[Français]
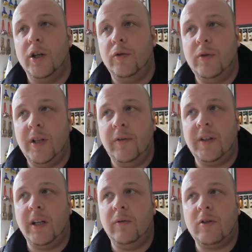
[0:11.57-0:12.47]
je vous
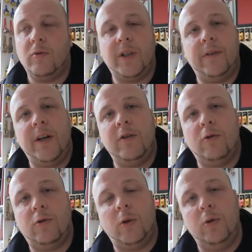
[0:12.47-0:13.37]
invite à aller voir son travail
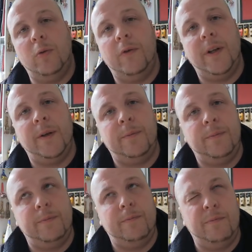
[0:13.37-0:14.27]
sur
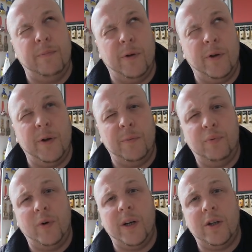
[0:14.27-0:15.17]

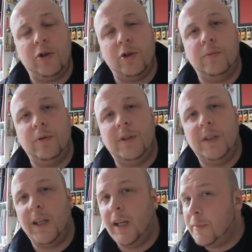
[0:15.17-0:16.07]

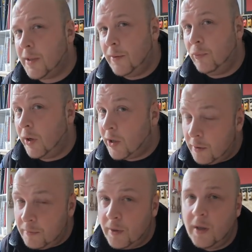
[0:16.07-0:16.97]

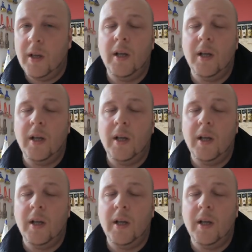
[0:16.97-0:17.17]
www.chambaud-abstrait.com